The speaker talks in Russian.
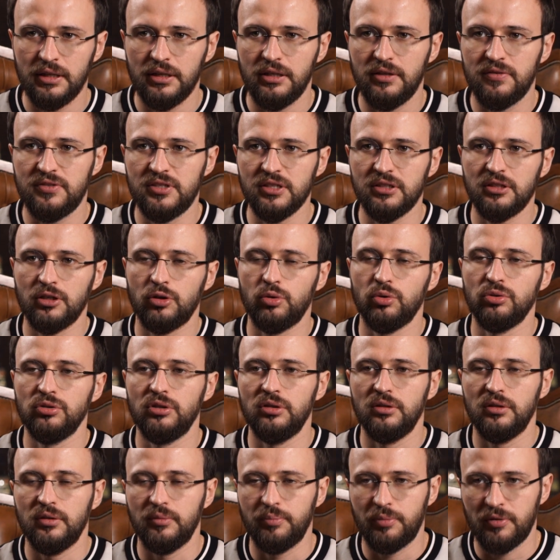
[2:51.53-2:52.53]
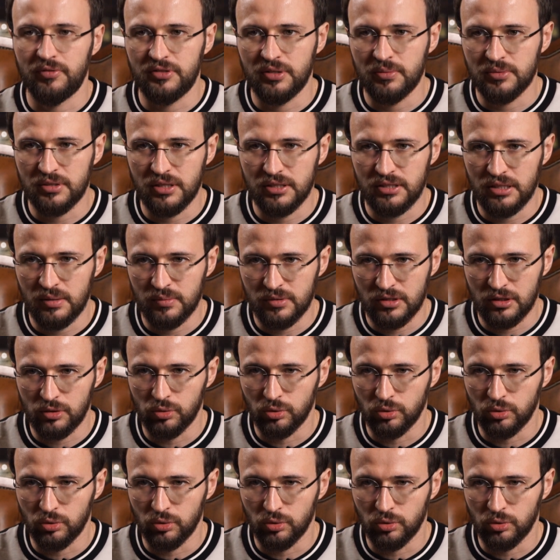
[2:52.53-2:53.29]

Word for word: и все доходы по всем статьям за